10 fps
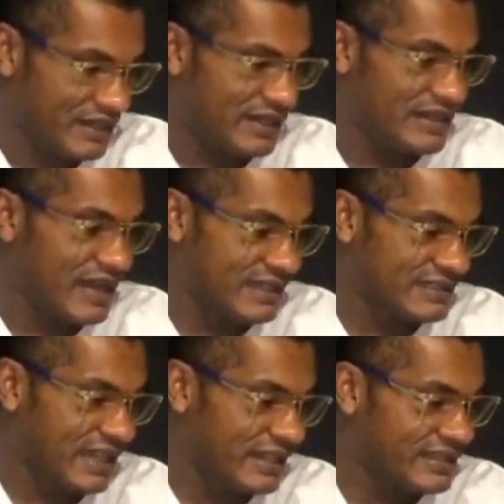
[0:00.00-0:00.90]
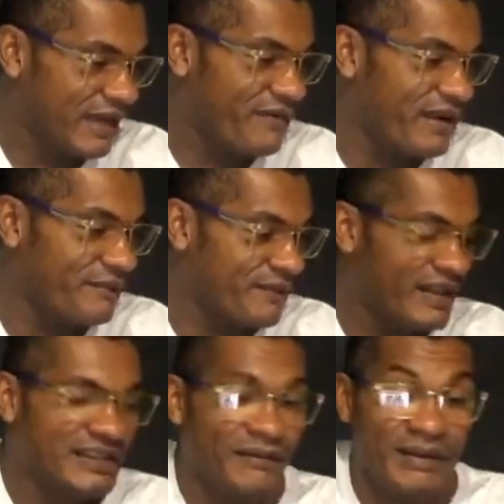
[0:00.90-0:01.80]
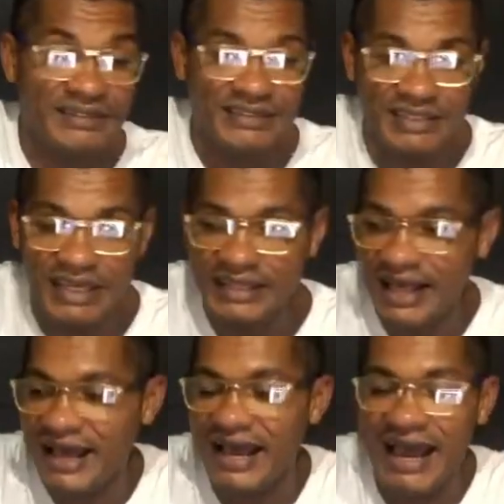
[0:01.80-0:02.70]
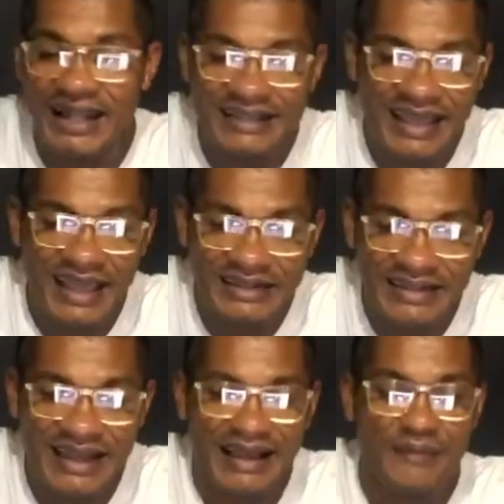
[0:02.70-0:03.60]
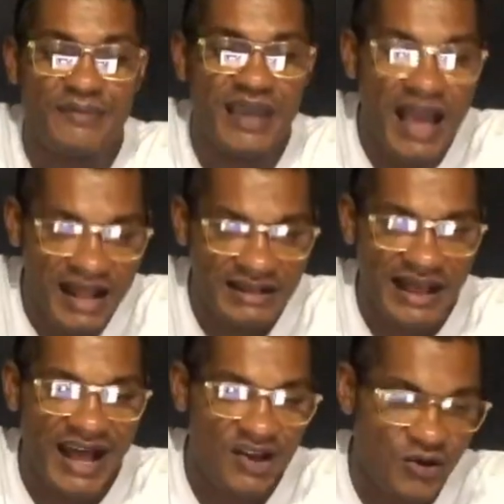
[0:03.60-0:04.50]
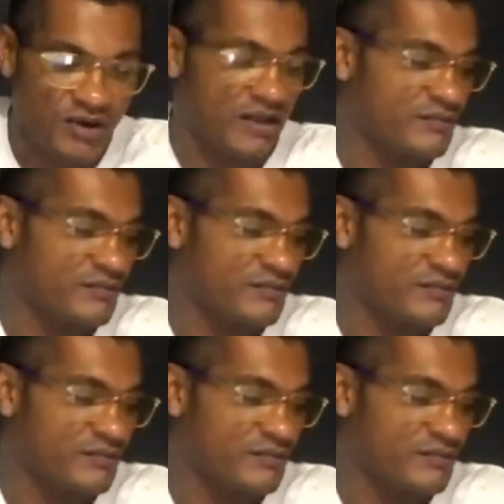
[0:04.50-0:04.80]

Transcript: La tarjeta verde vencida. Hay que irla a cambiar ahora.